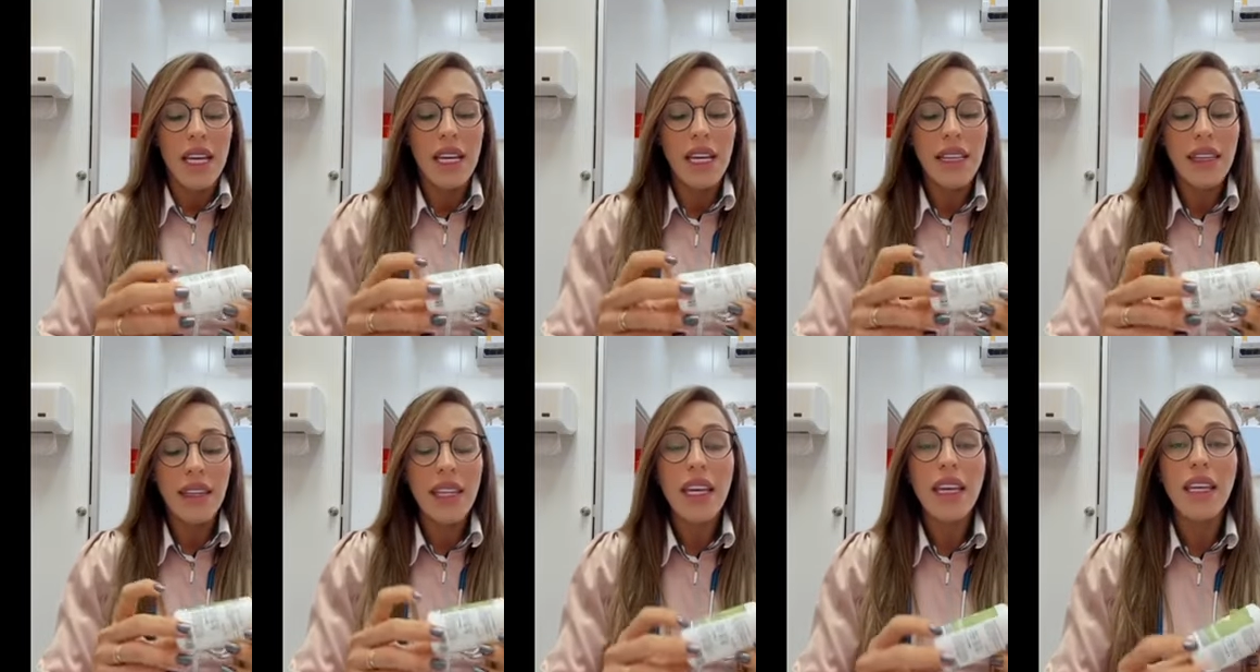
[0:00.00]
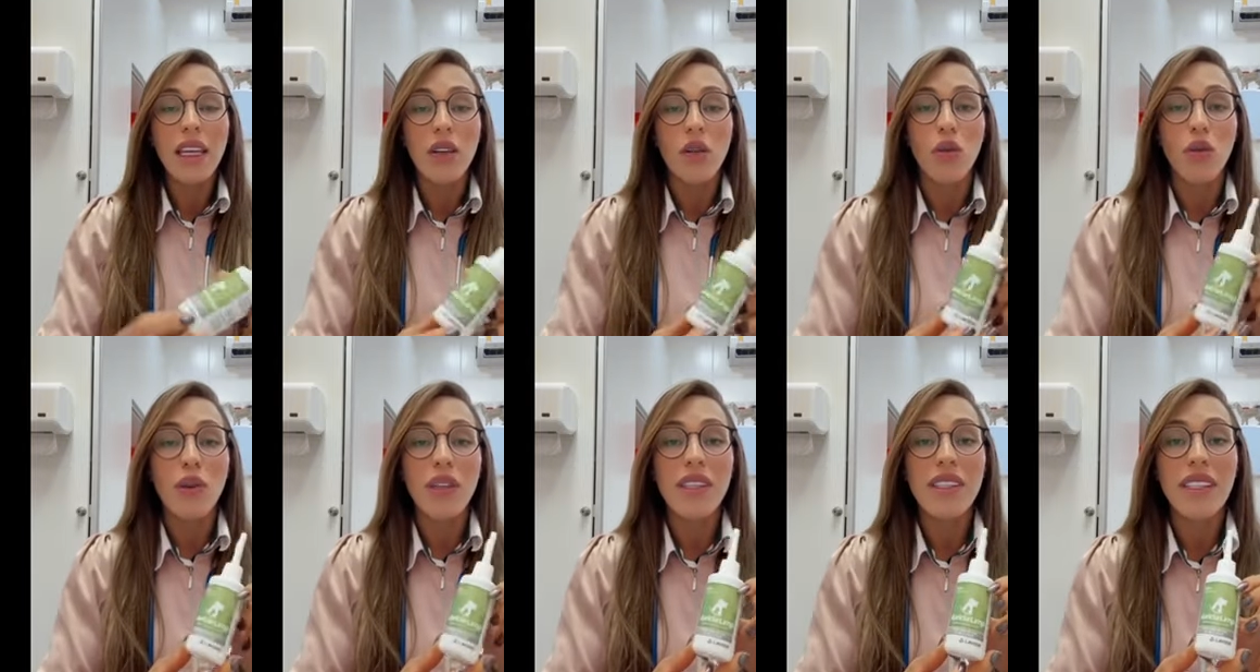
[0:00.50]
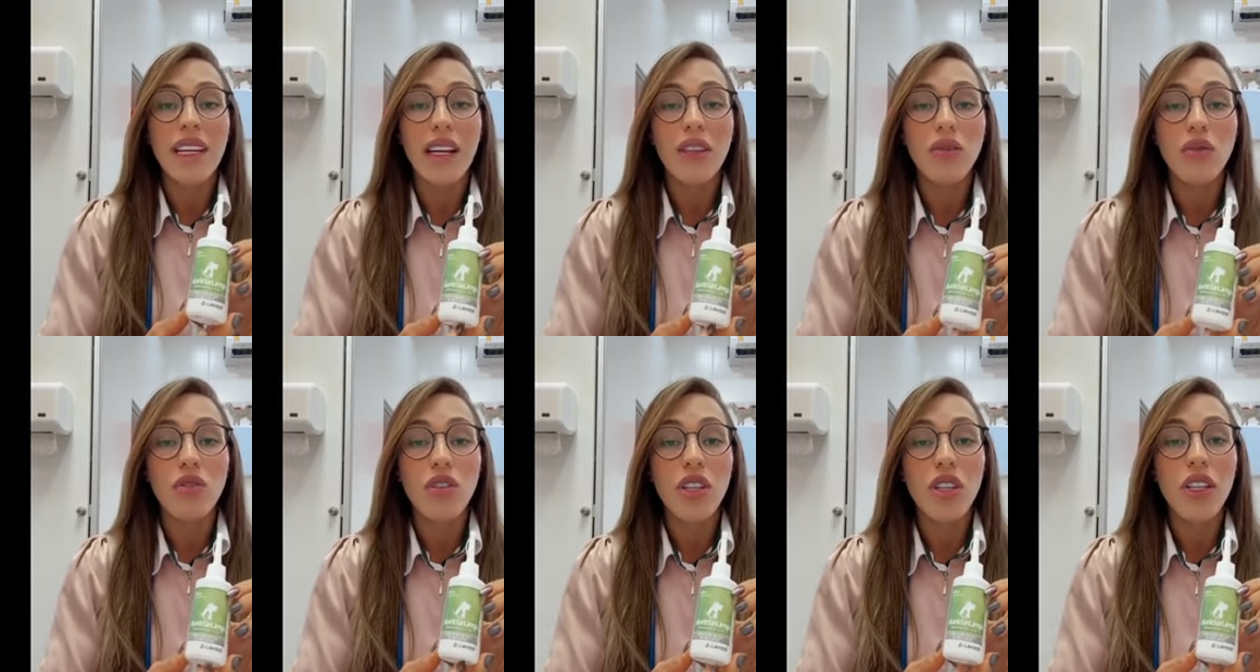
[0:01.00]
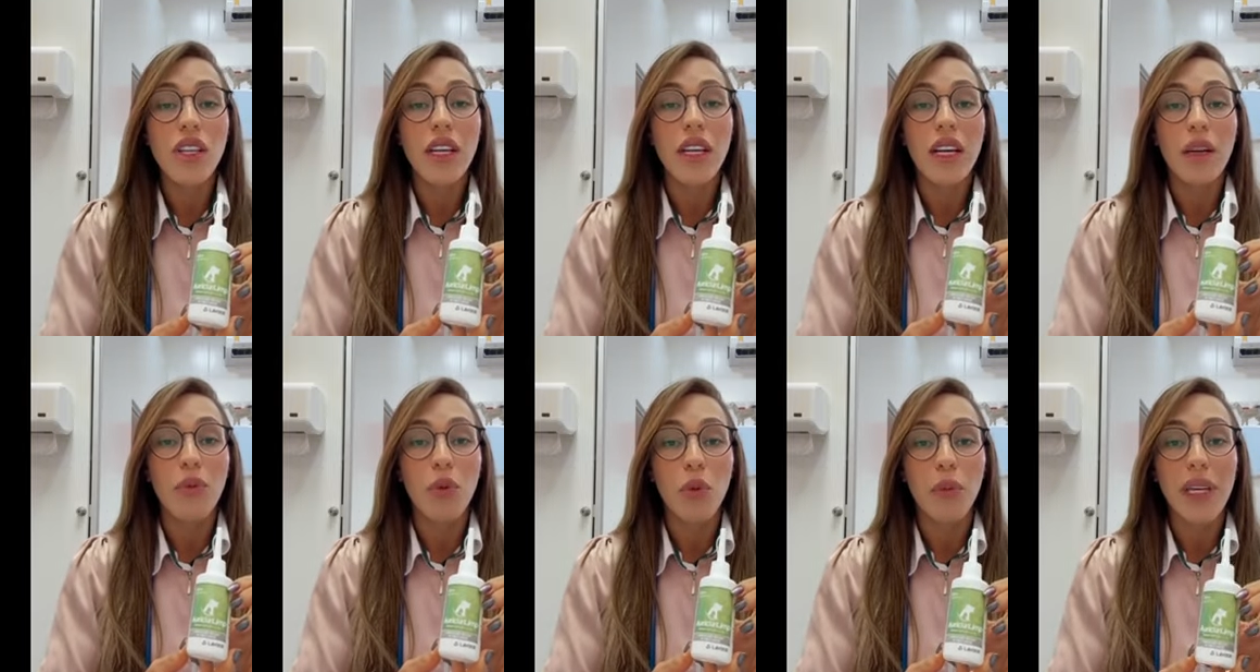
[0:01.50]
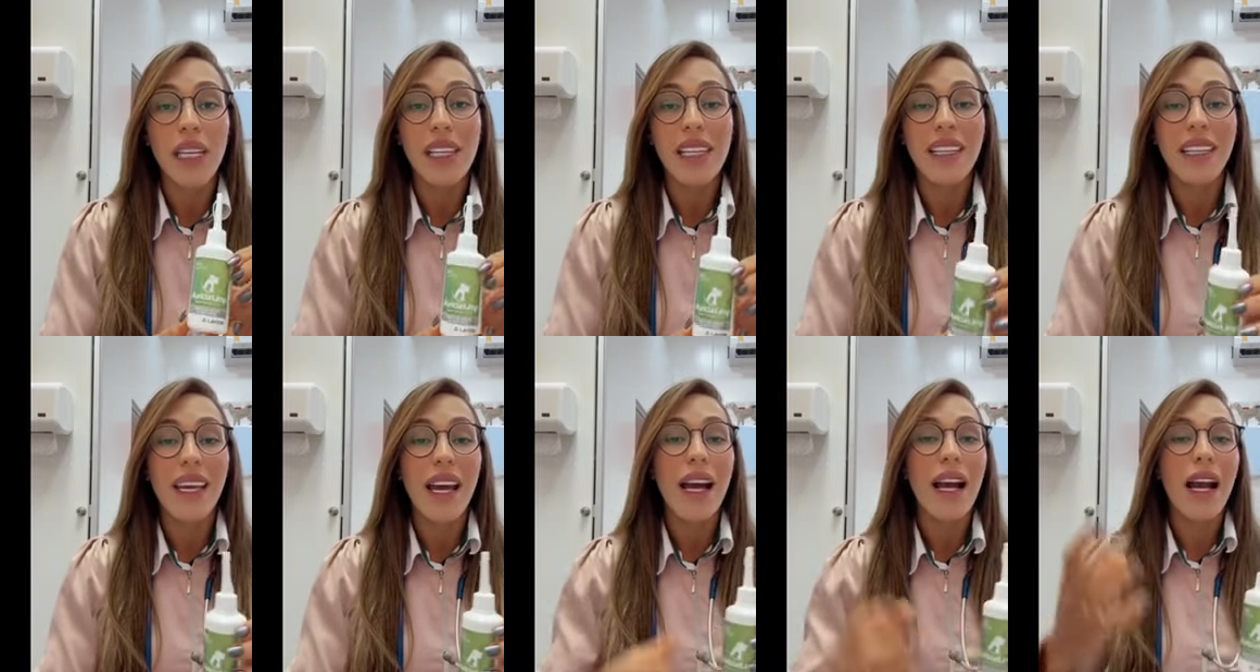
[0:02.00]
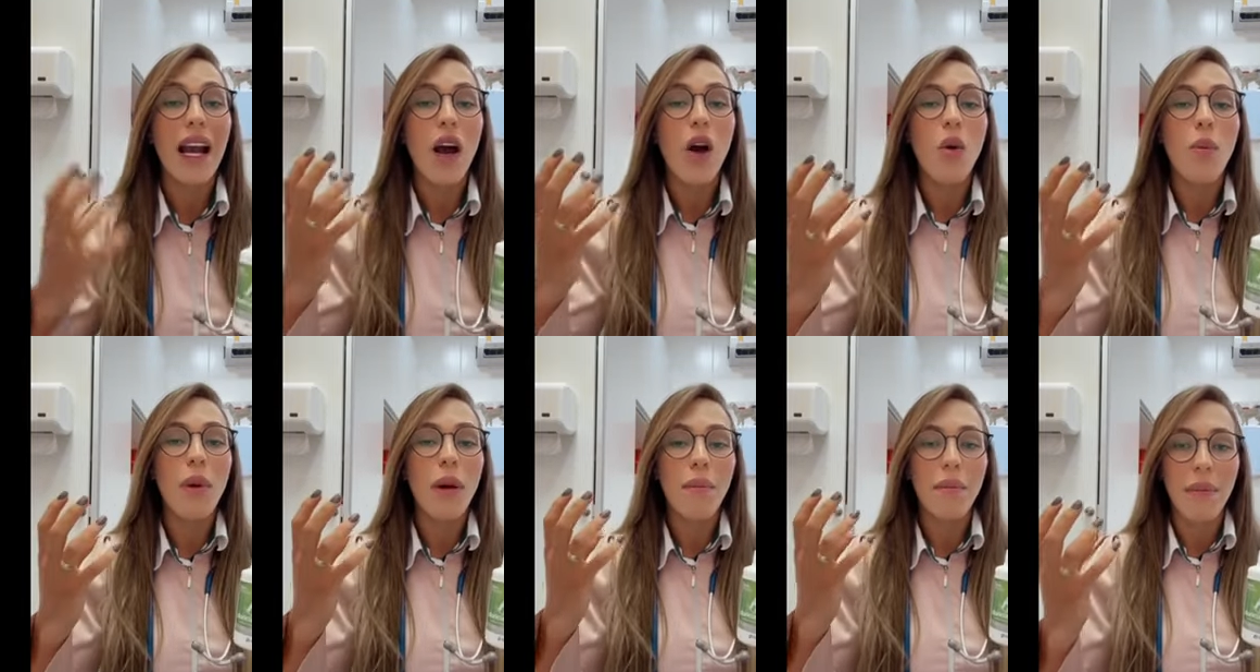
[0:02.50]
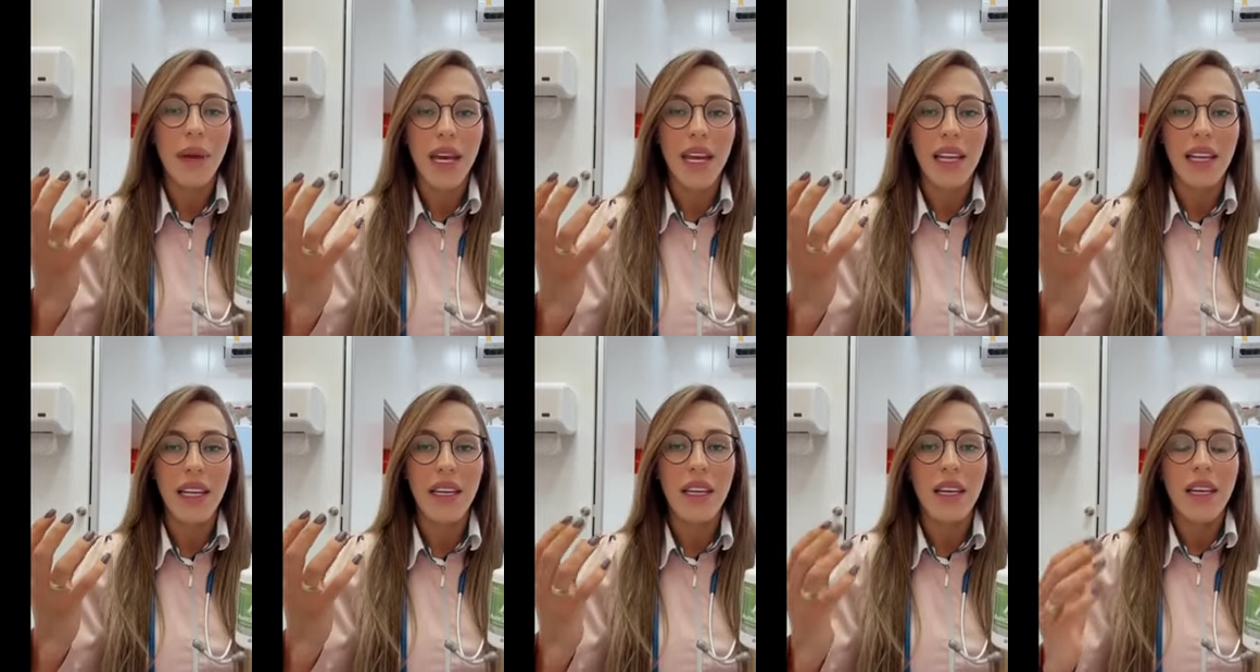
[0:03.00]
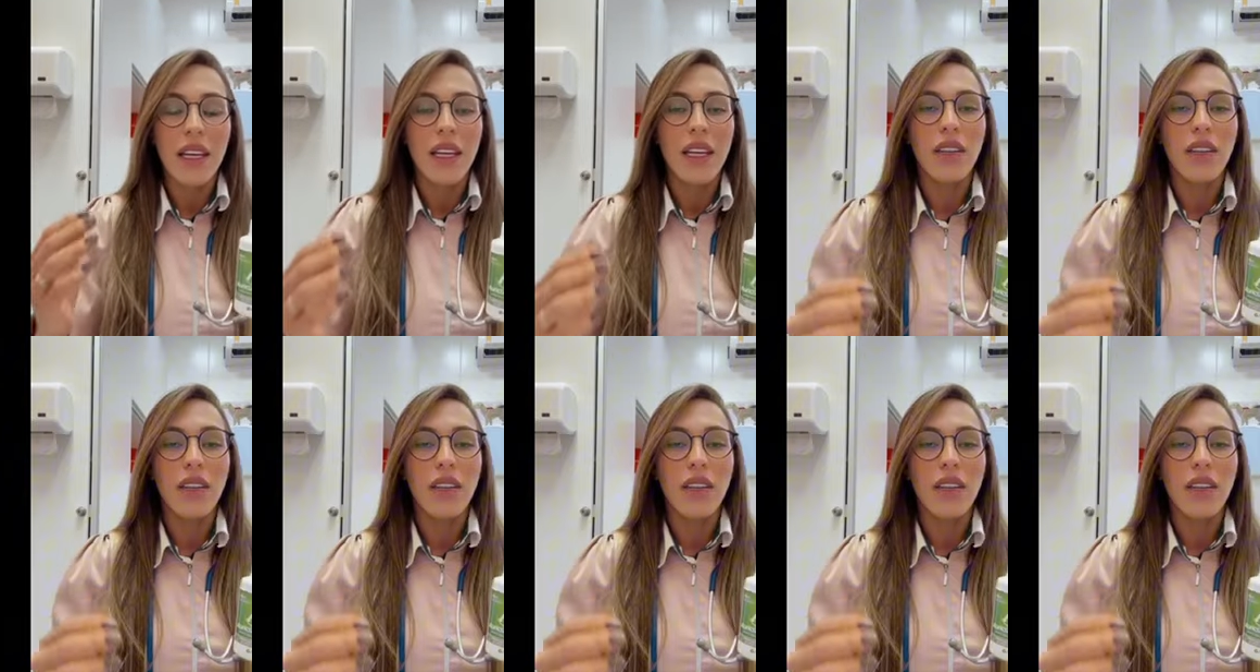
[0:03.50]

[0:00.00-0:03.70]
Ele tem um extrato de camomila que acalma a pele.